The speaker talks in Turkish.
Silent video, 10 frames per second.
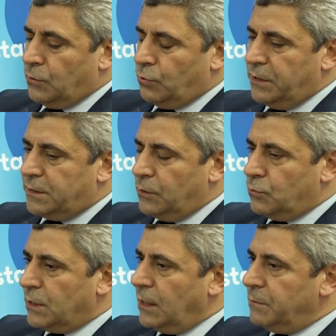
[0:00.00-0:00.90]
Dolayısıyla
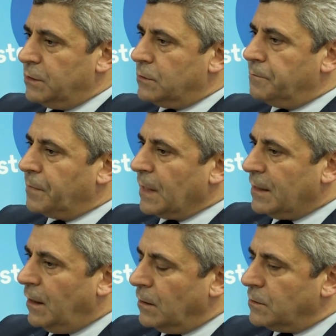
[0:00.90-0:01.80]
güzel bir
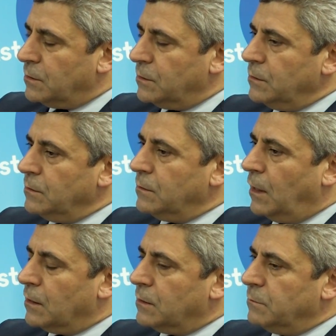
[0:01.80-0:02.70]
kartı
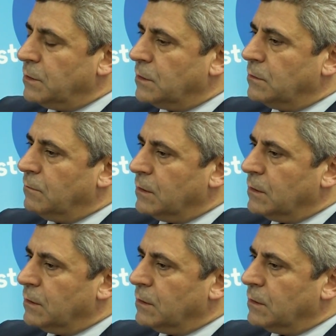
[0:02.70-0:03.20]
halkımızın,